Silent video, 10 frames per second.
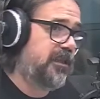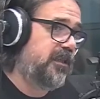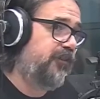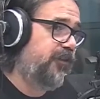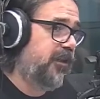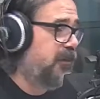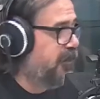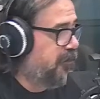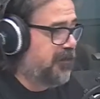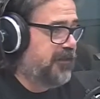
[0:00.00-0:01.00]
si una añada es fría,
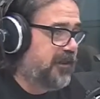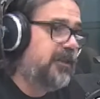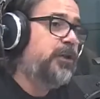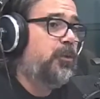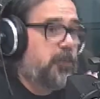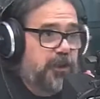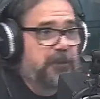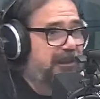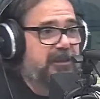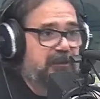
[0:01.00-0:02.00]
el vino va a ser un
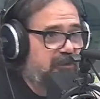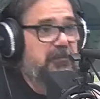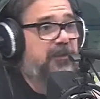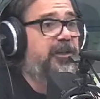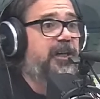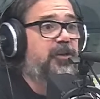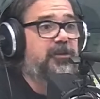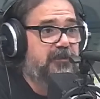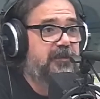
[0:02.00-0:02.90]
poquito más tenso y más fresco.